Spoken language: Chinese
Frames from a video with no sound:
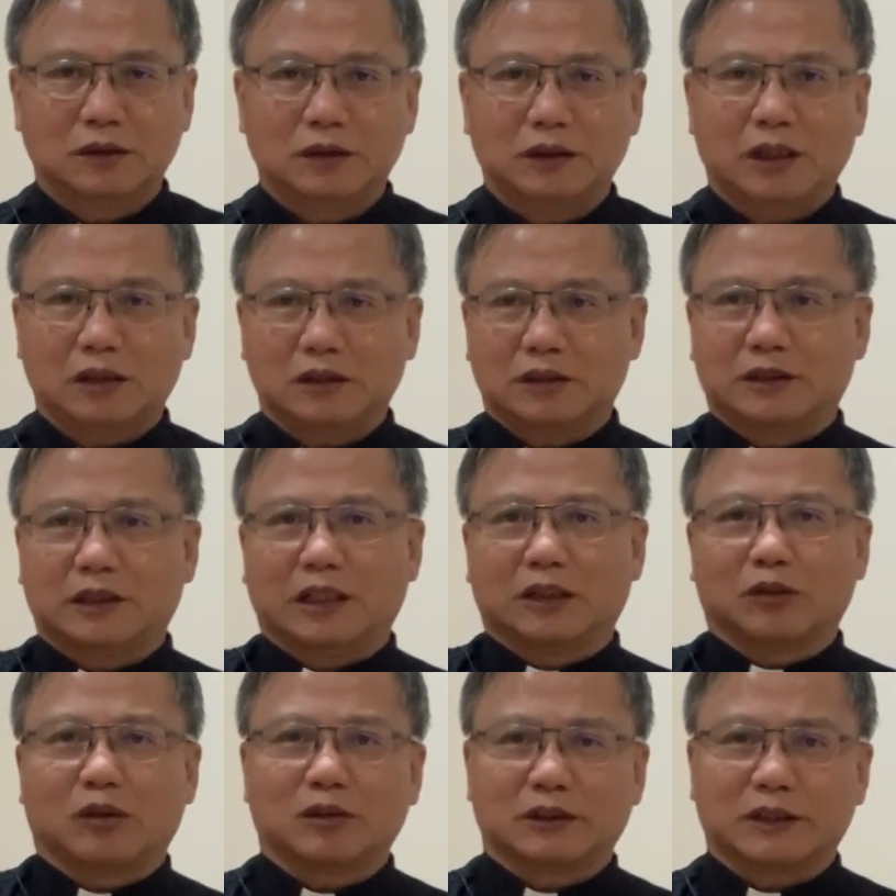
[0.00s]
了你
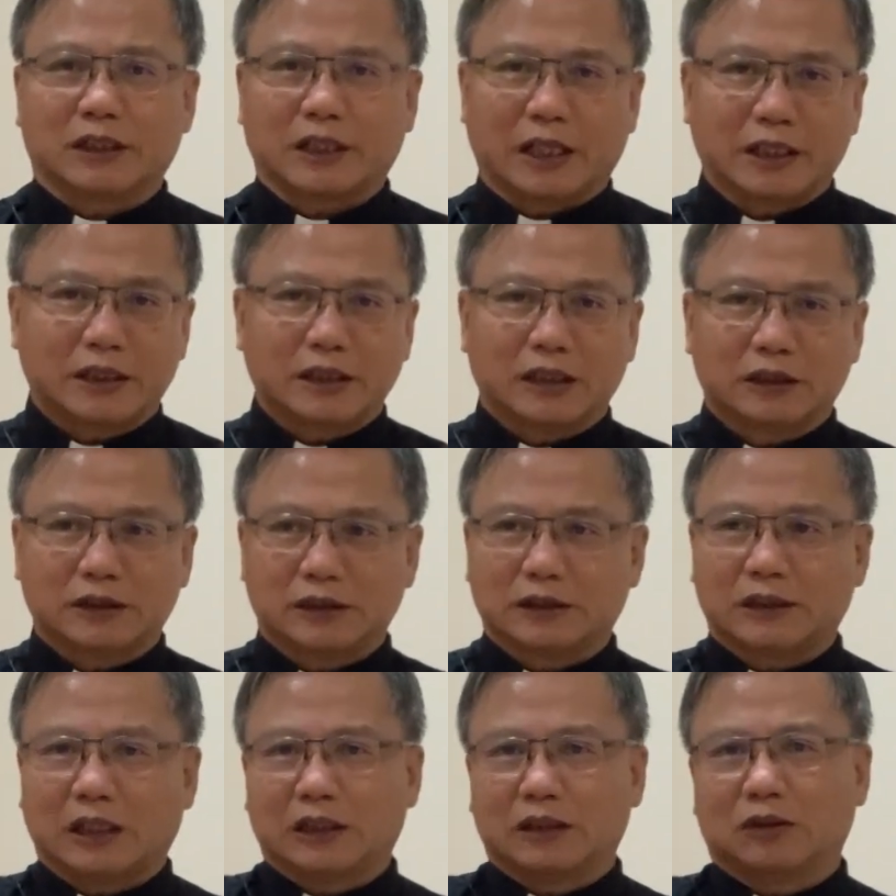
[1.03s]
生两三个囝，即
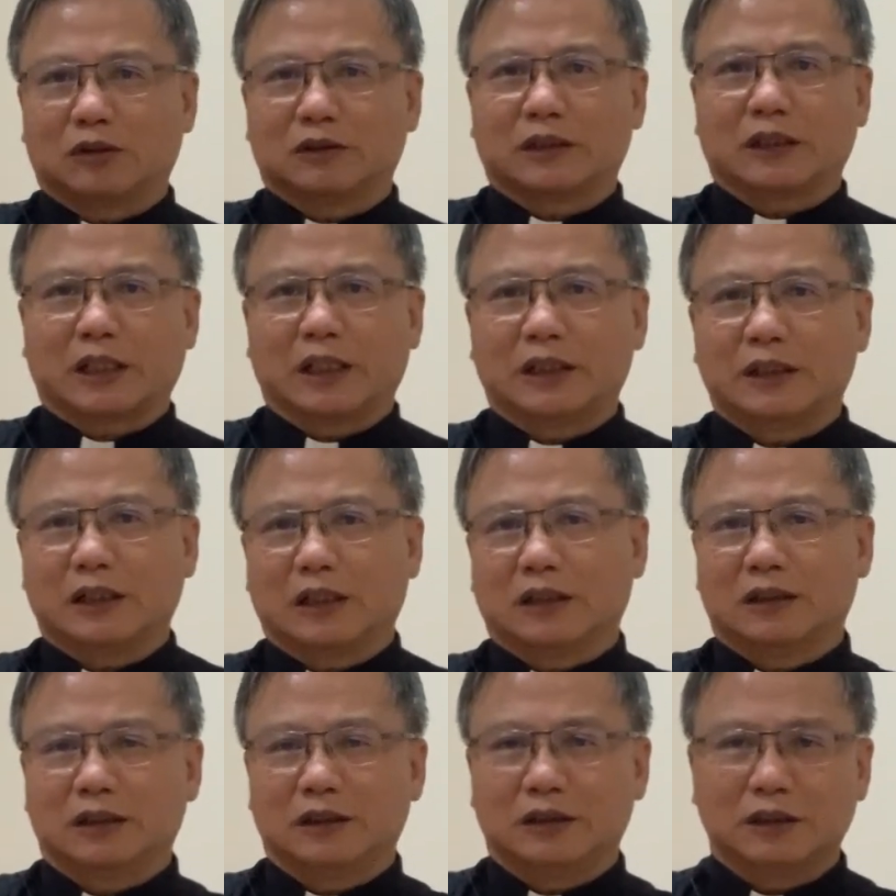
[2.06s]
三两三个
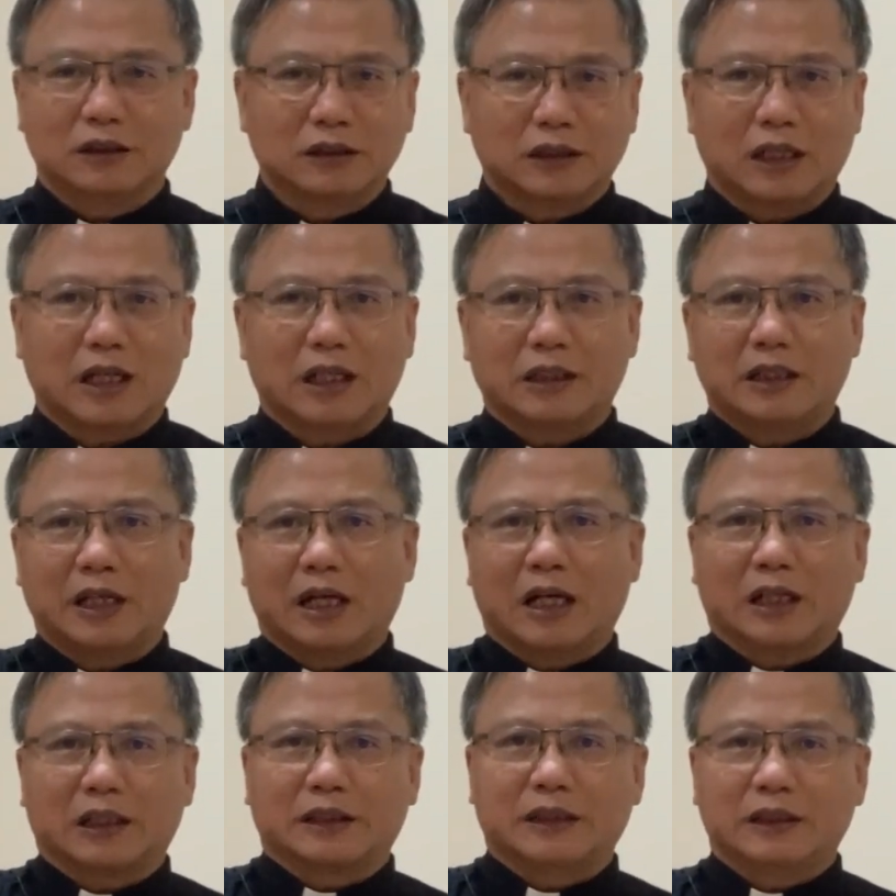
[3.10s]
囝，阿兄
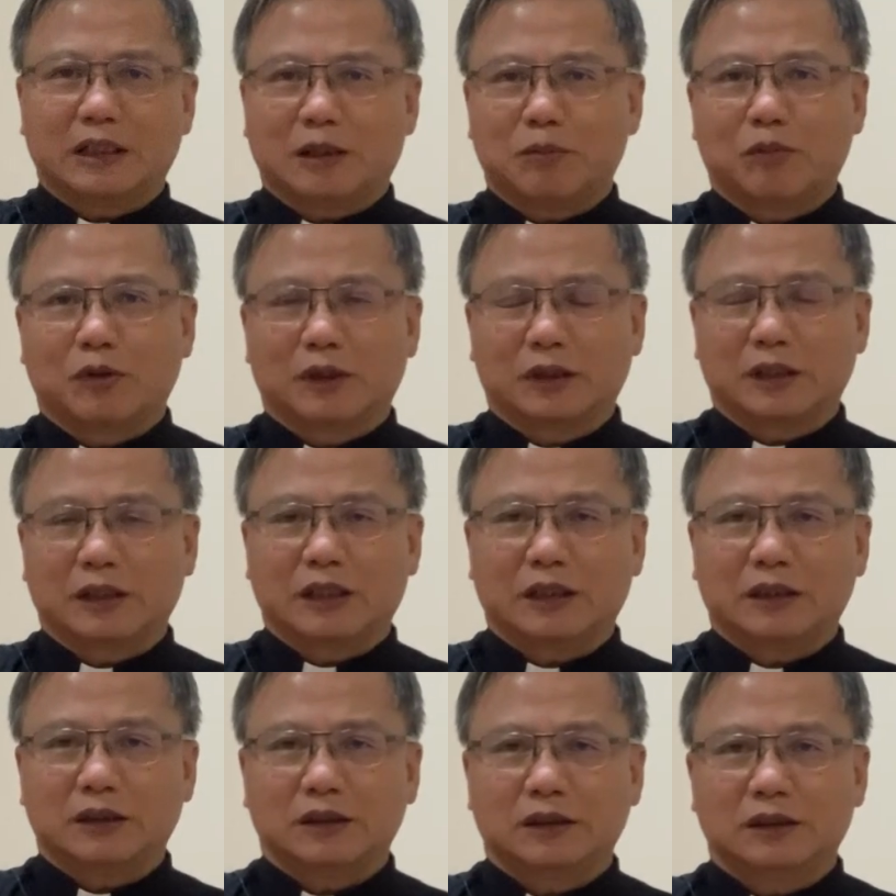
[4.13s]
阿弟阿妹理
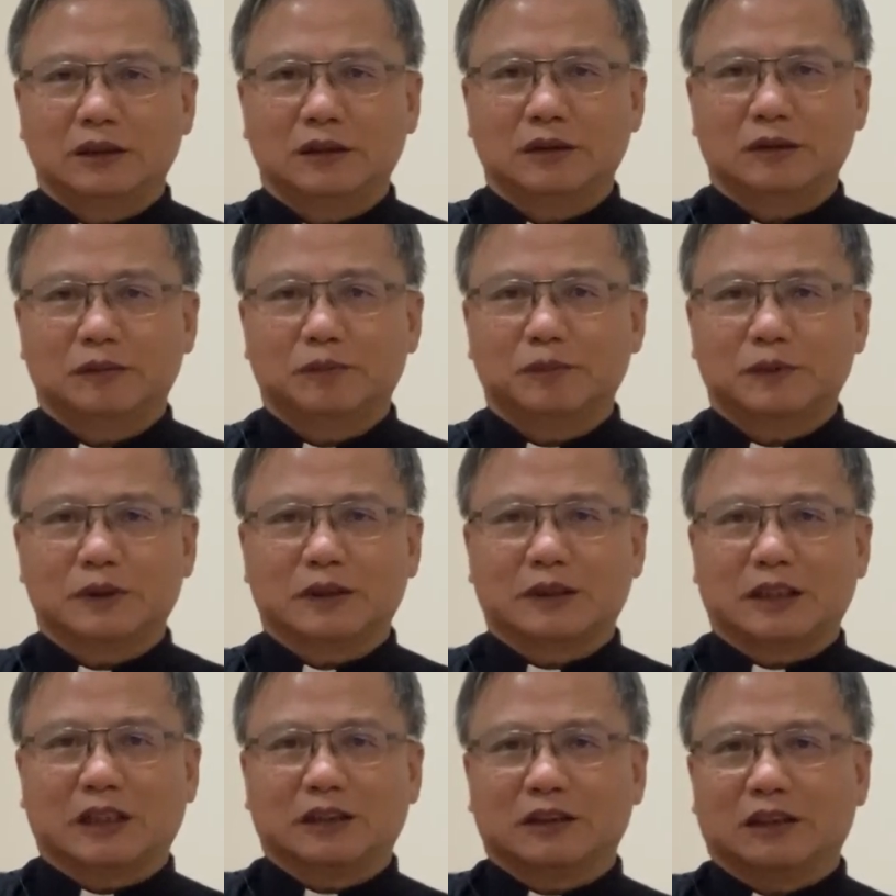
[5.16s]
解，毋是
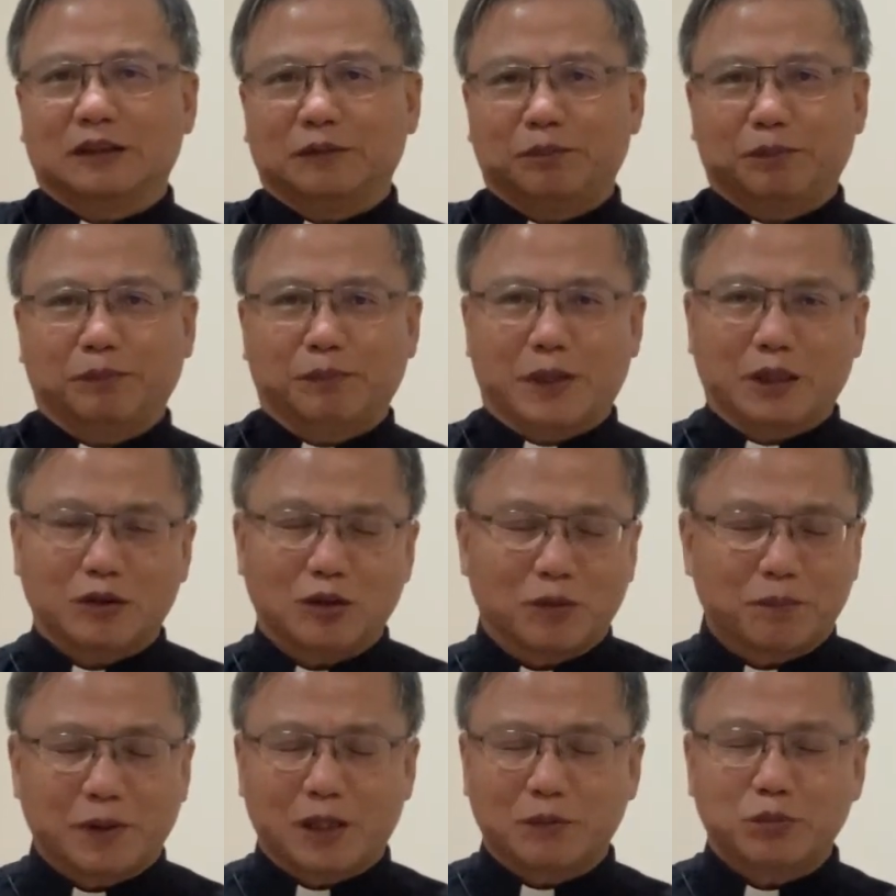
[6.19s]
呾朋友
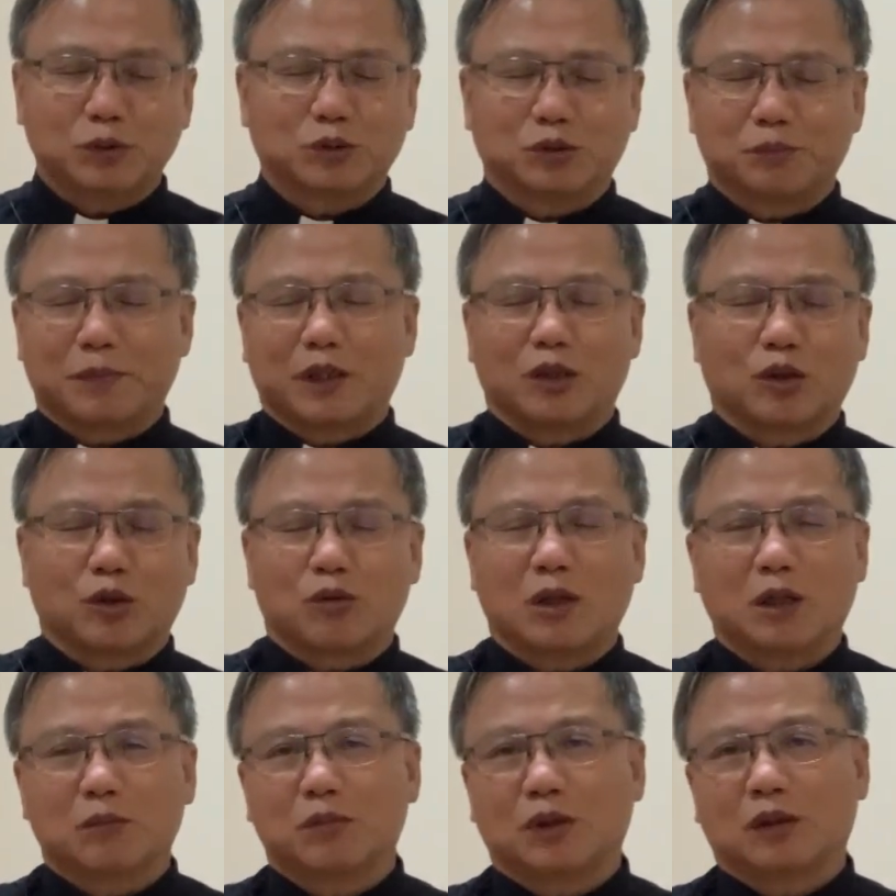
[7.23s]
爸母就朋友
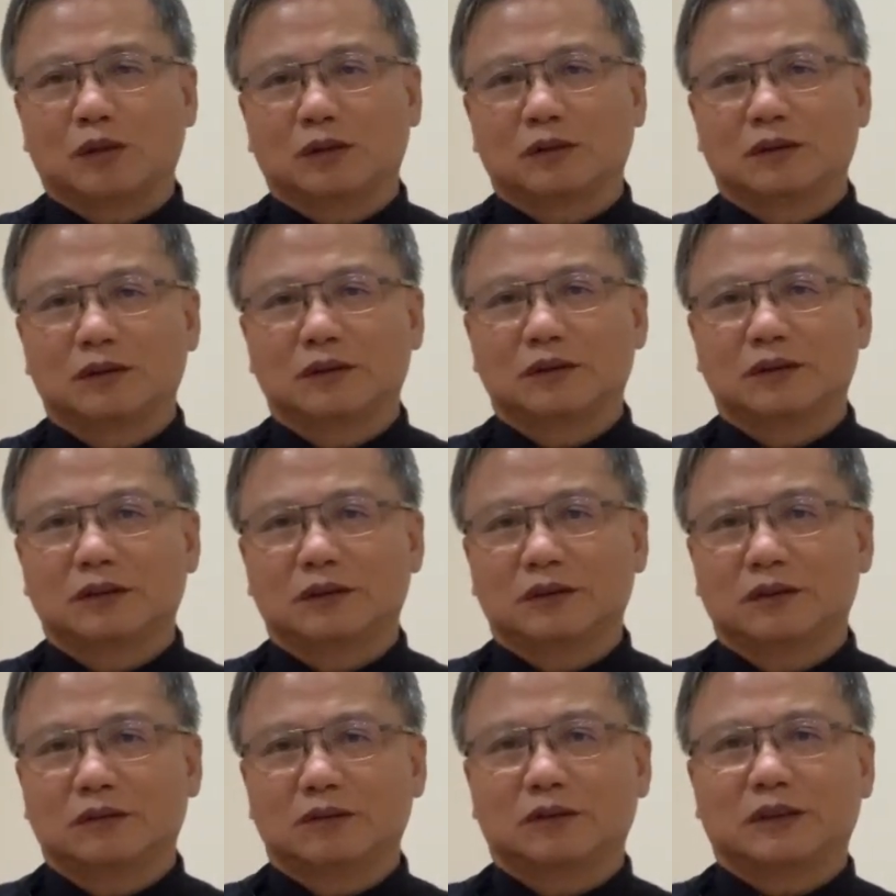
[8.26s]
款无？
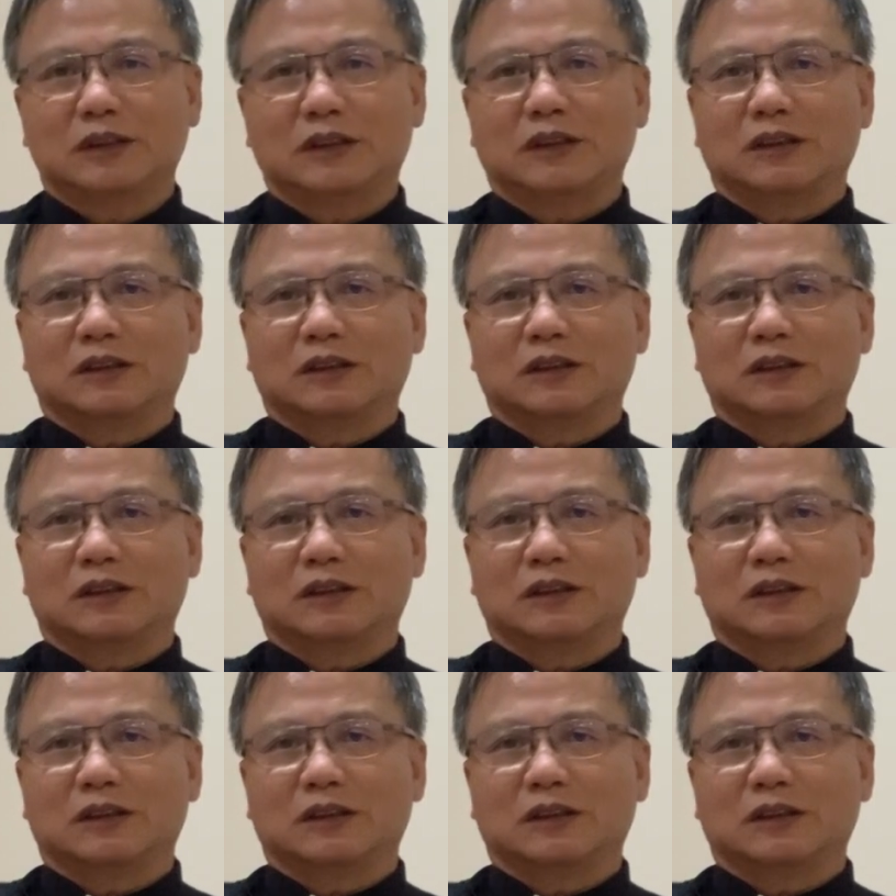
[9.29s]
有时